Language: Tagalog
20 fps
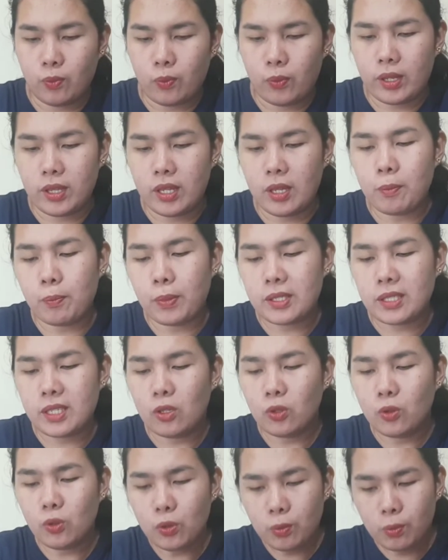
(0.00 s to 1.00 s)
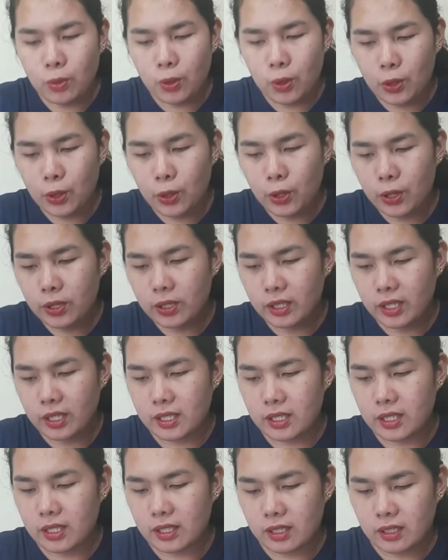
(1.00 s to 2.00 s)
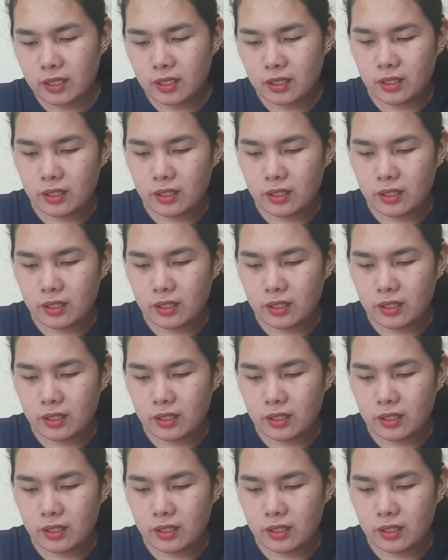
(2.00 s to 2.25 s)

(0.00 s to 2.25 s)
Pwede yung pasalubong, ganyan.